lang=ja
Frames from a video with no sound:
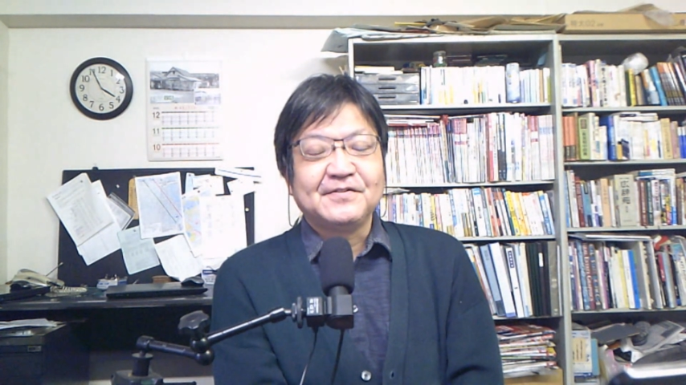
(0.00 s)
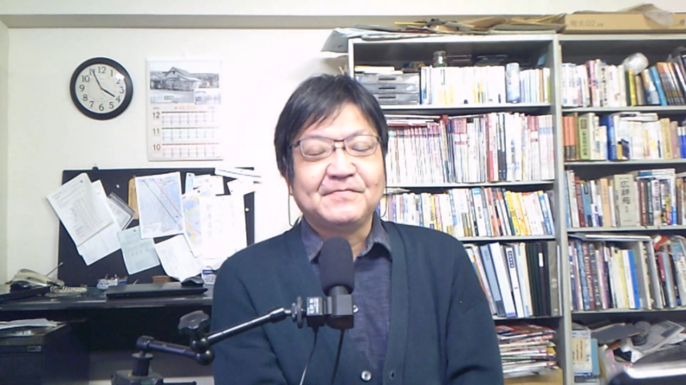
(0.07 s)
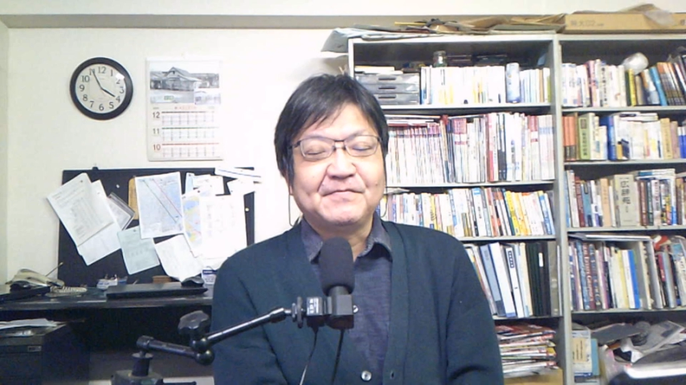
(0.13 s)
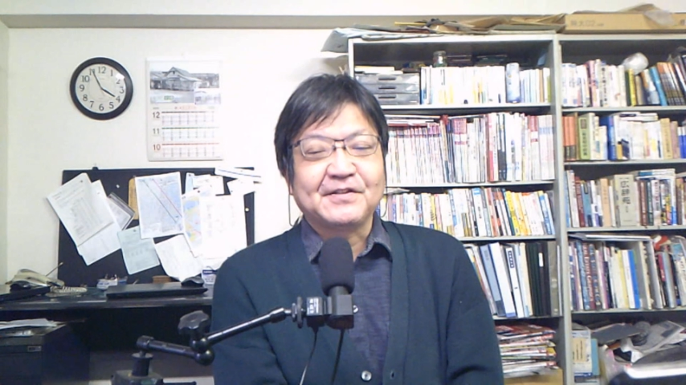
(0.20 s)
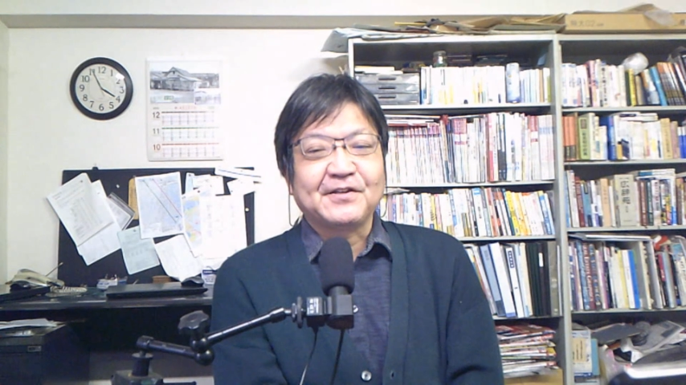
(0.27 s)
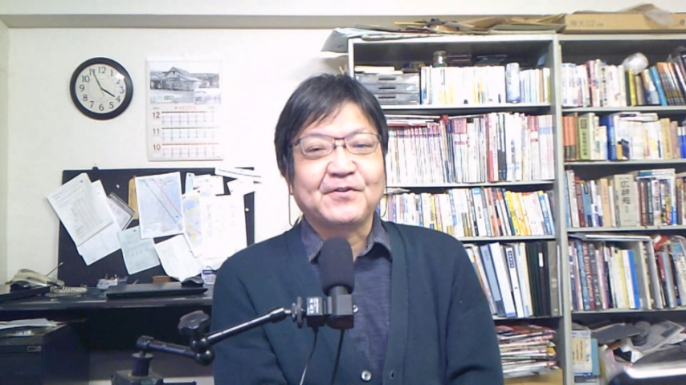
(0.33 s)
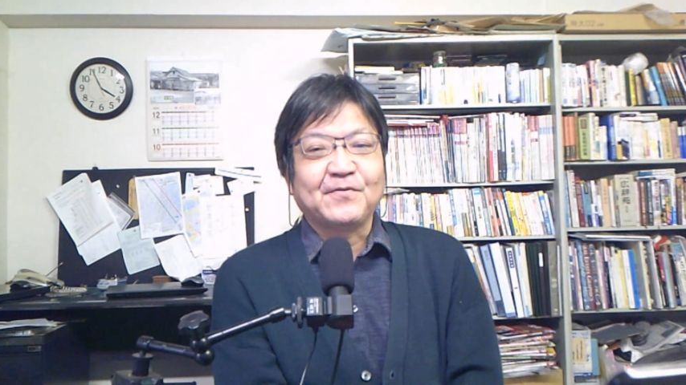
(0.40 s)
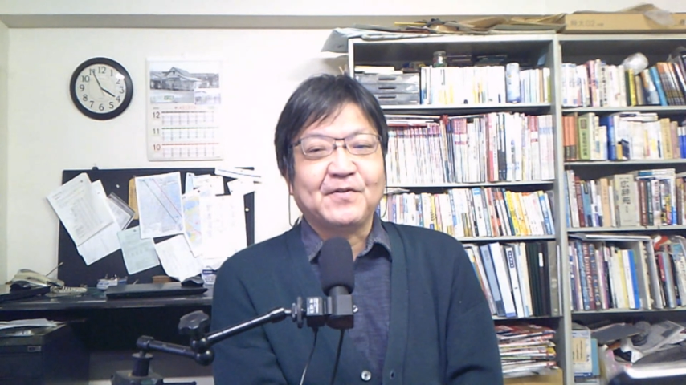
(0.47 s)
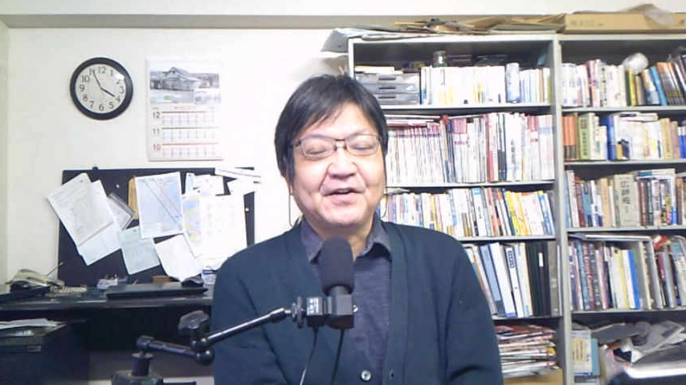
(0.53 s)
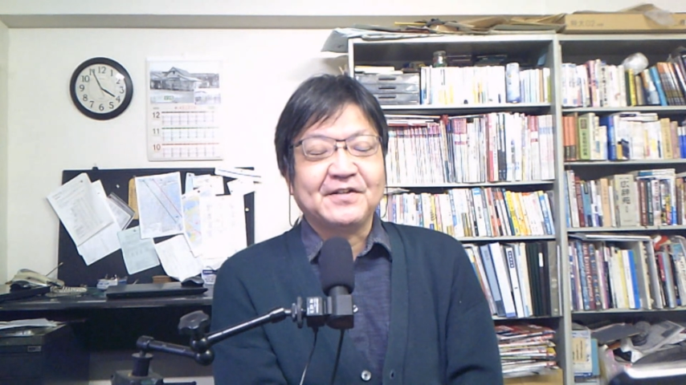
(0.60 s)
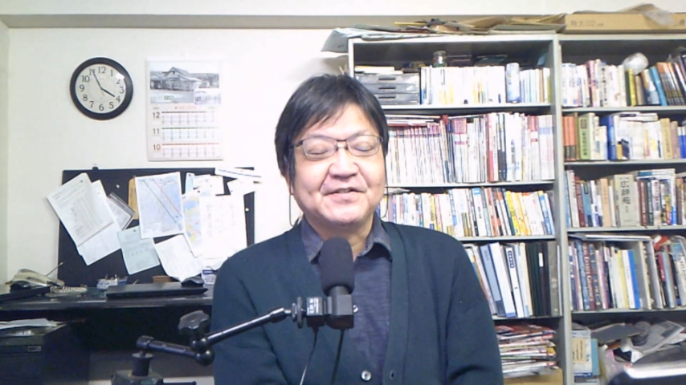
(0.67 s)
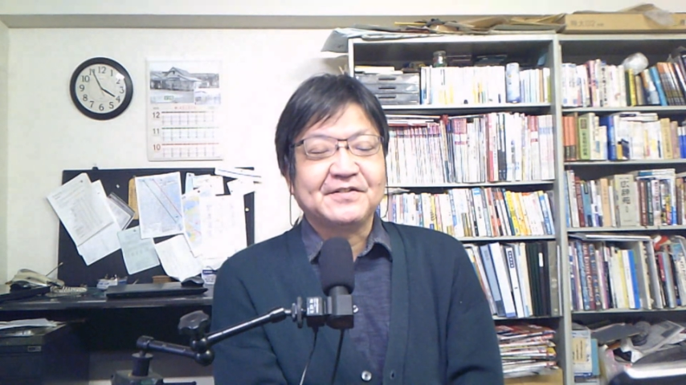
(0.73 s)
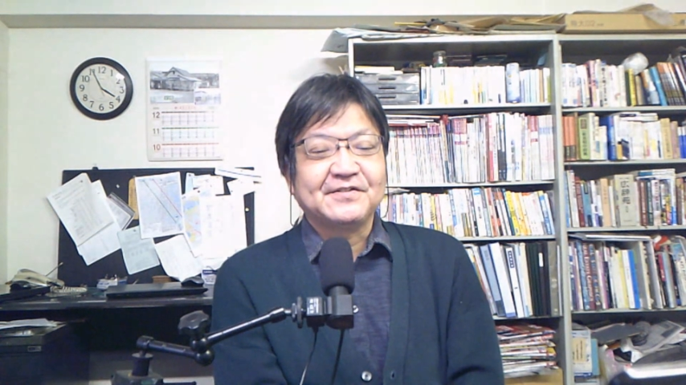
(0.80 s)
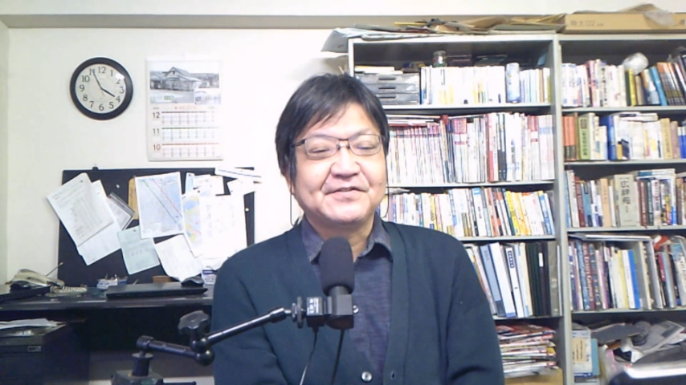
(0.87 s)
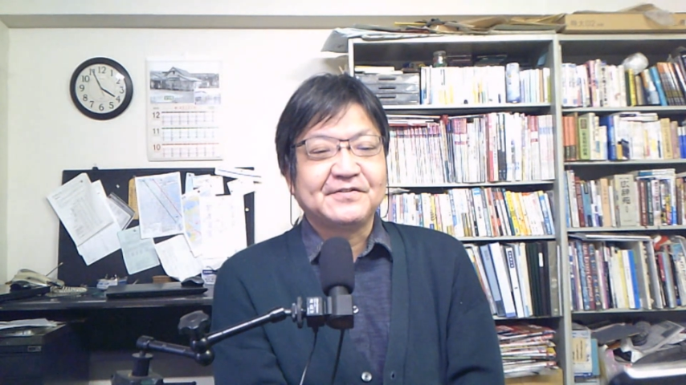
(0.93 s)
まだ弱
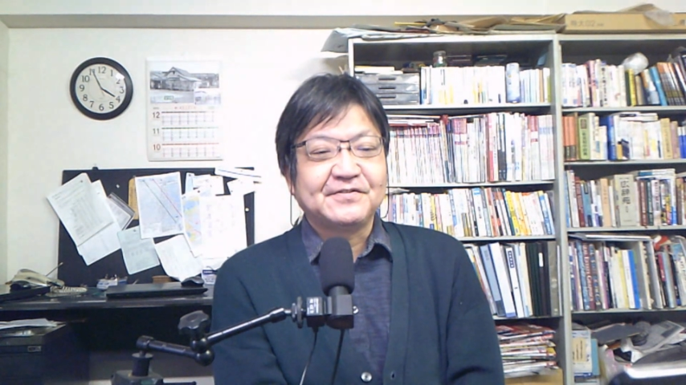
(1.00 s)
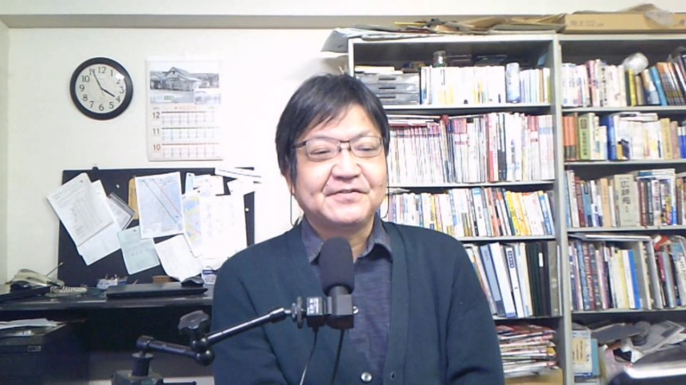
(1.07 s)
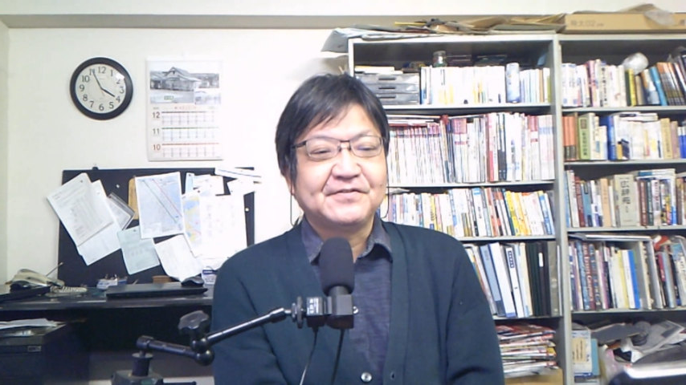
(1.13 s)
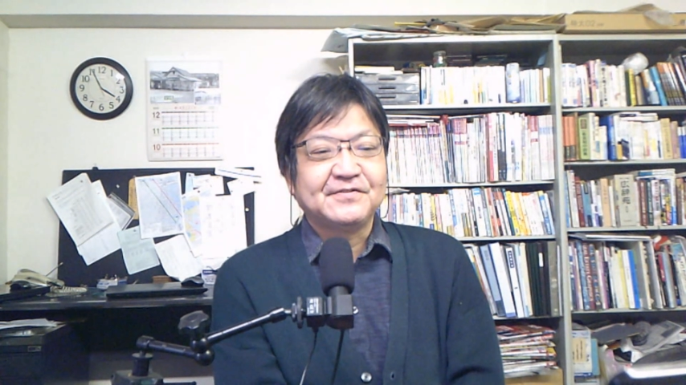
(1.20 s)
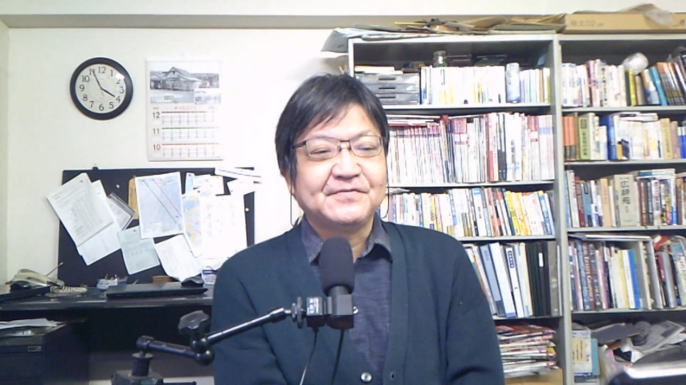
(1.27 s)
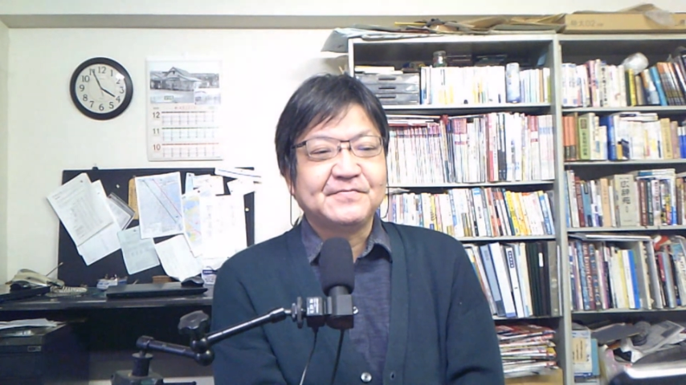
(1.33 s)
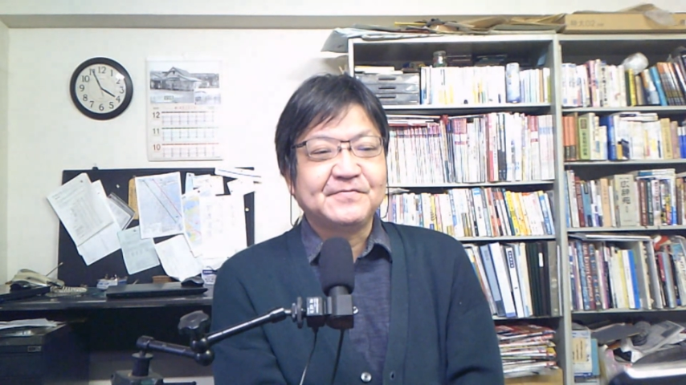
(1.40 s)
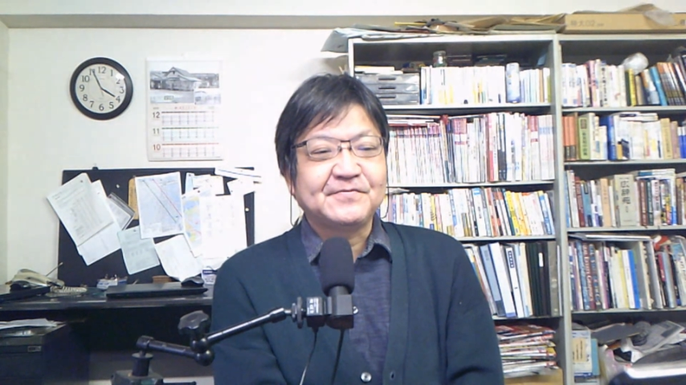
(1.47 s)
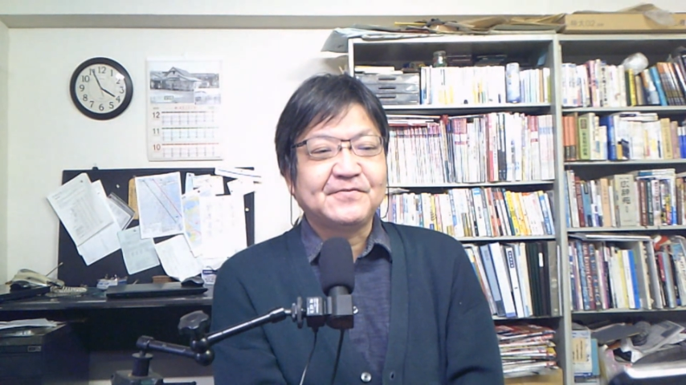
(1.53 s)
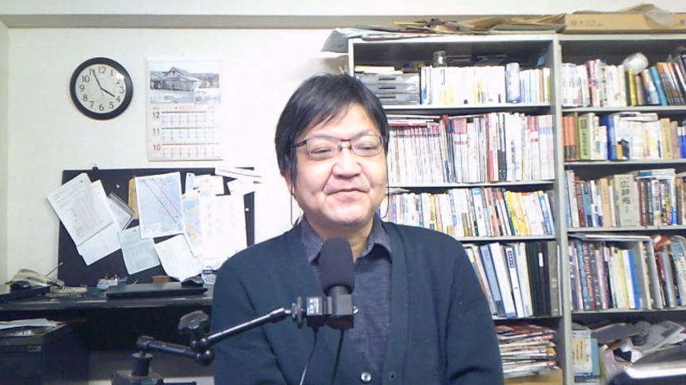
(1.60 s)
いんですよ向